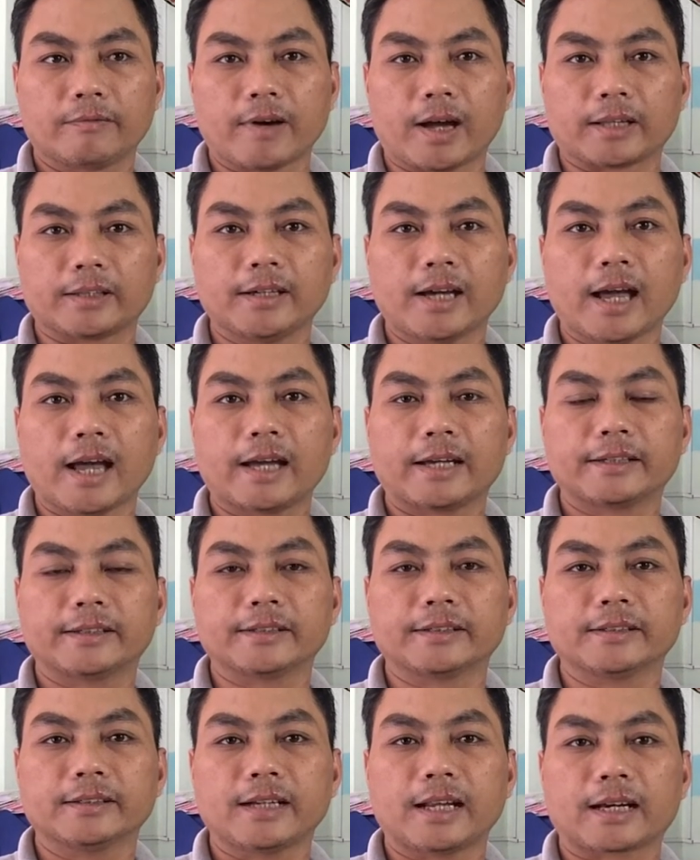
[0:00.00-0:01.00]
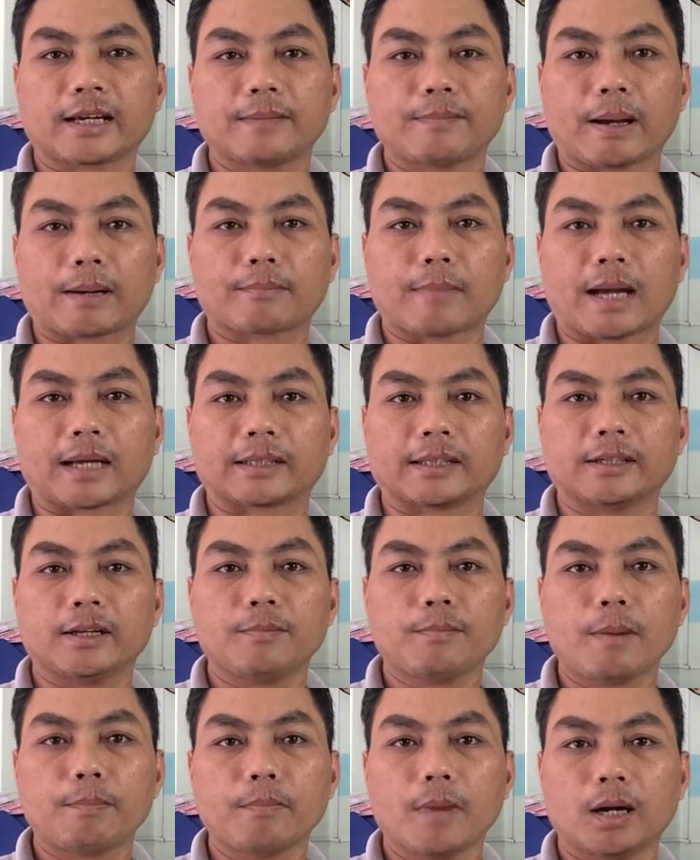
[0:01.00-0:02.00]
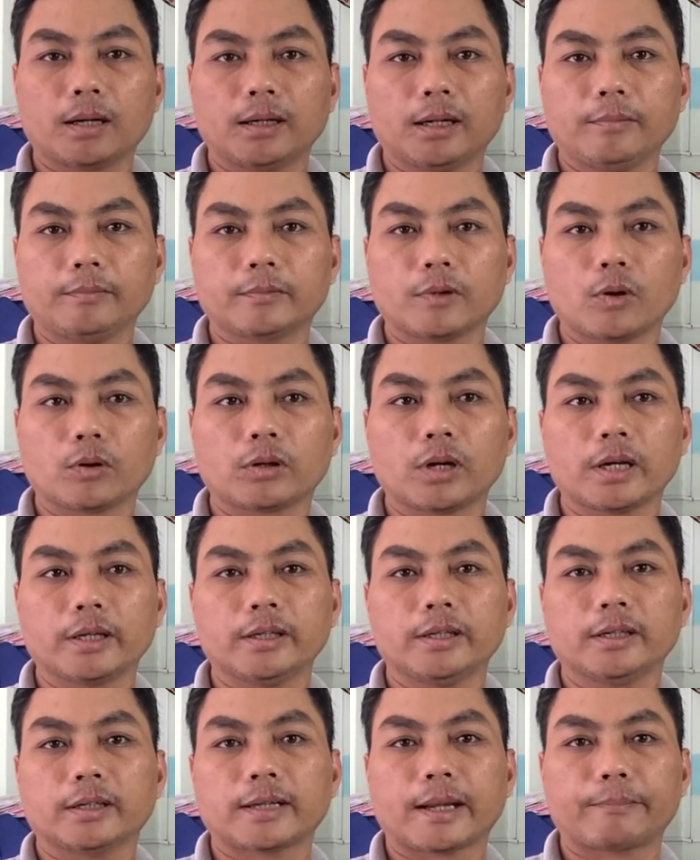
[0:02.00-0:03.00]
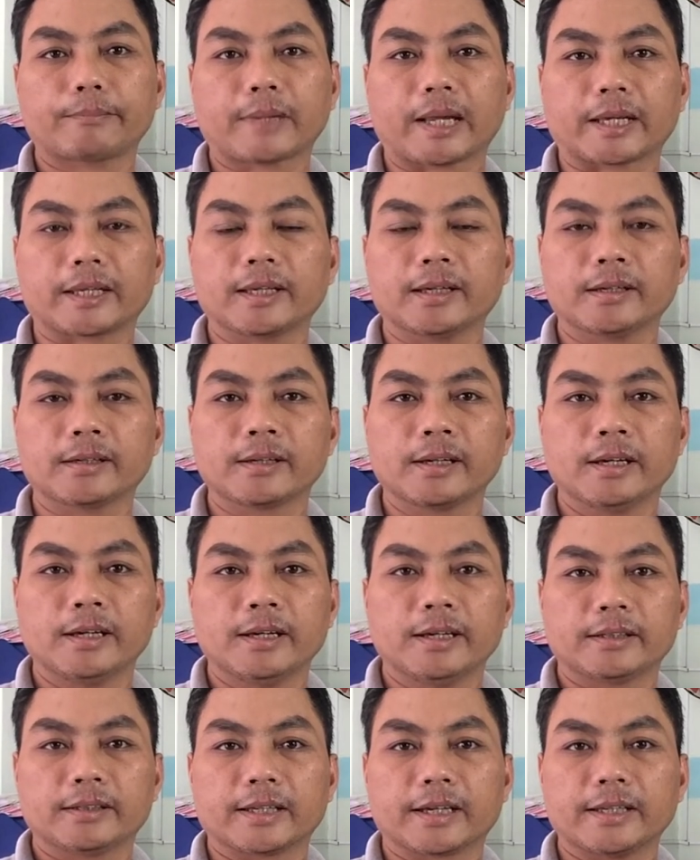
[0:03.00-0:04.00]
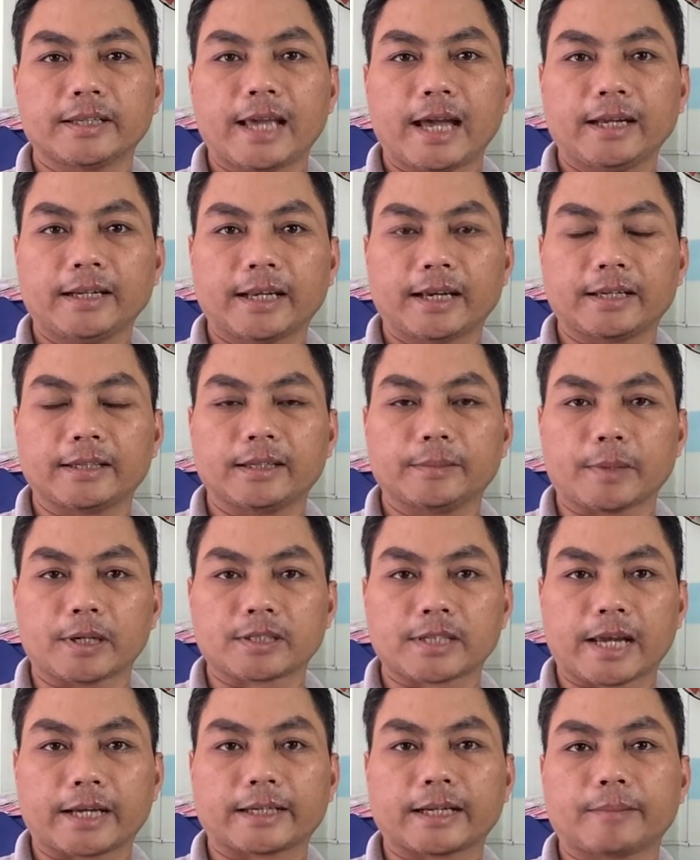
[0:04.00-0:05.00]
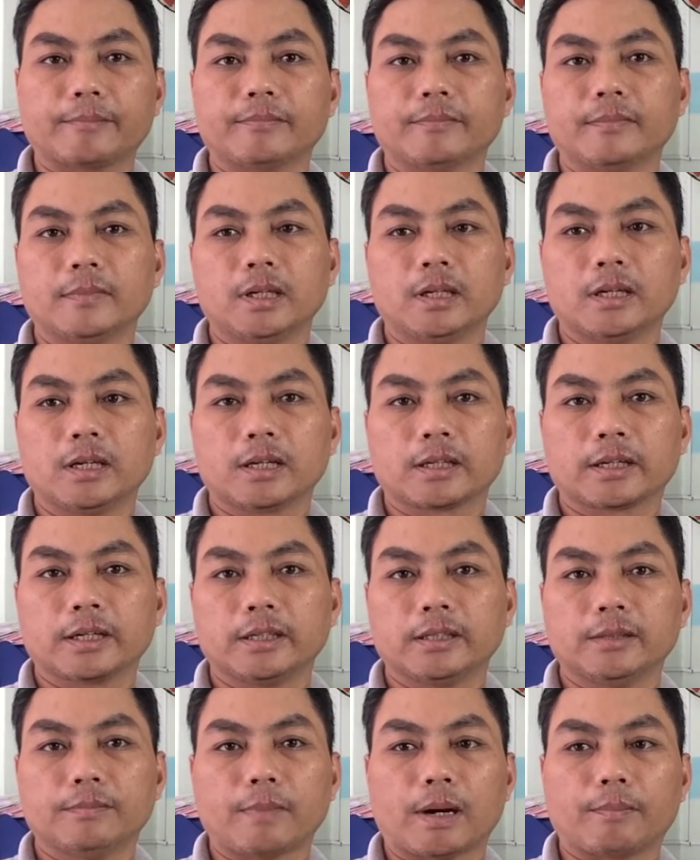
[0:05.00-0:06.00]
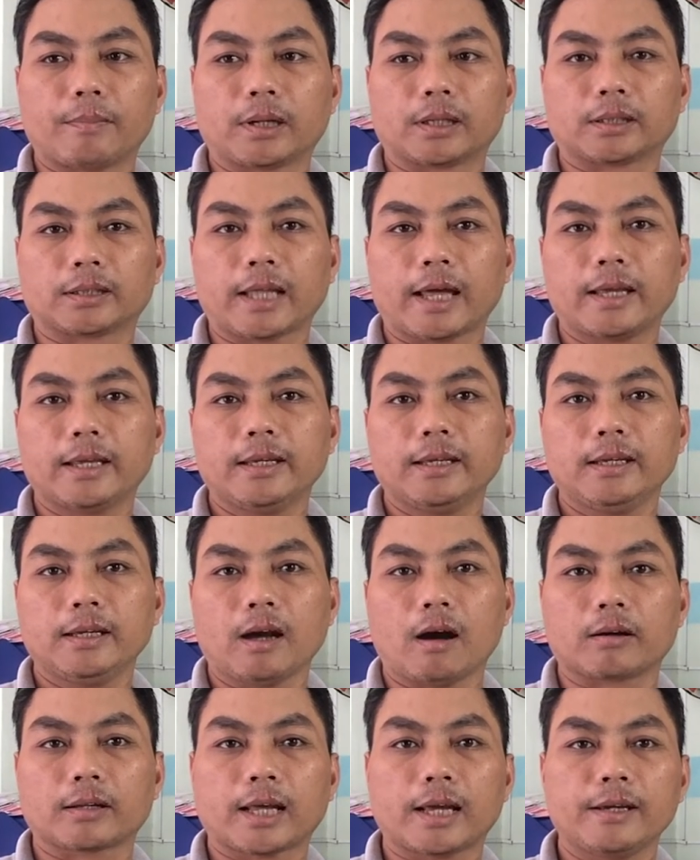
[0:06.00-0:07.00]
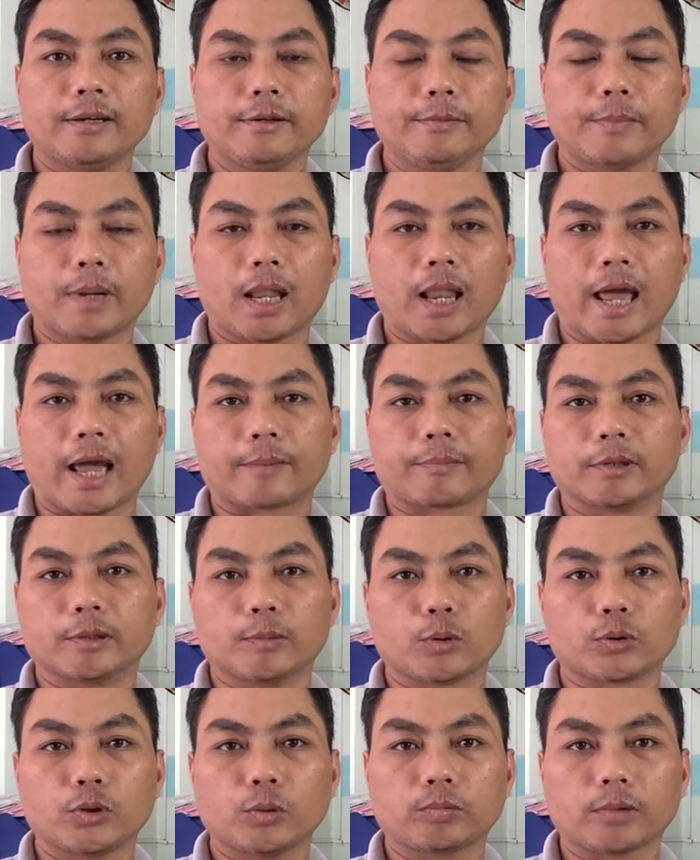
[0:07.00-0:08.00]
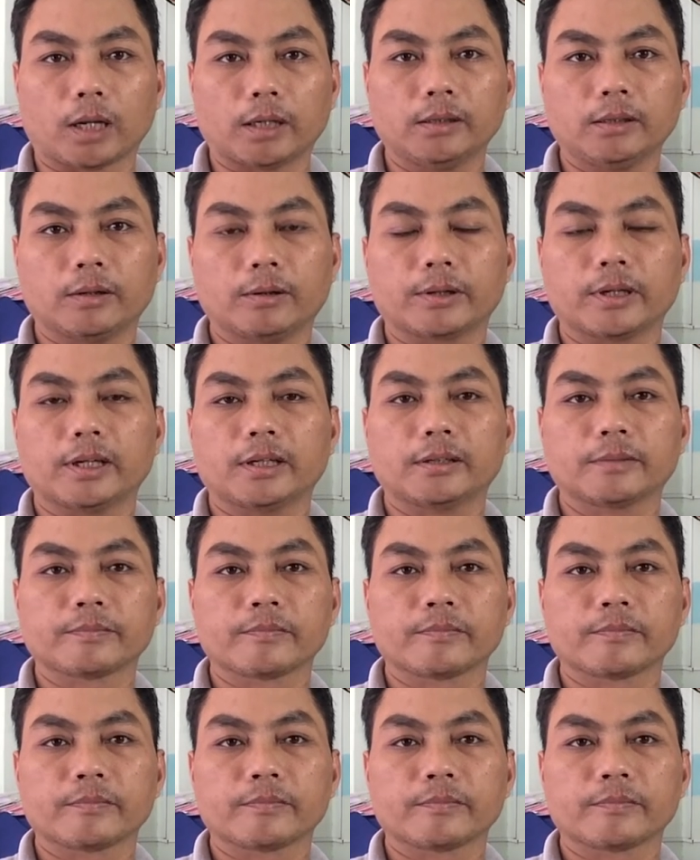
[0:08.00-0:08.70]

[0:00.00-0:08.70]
và thứ hai nữa là cái mặt bằng thì nó bấp bênh lắm đôi khi năm này thì cái giá này nhưng mà sang năm khi mà mình thấy họ thấy mình làm được một chút đỉnh rồi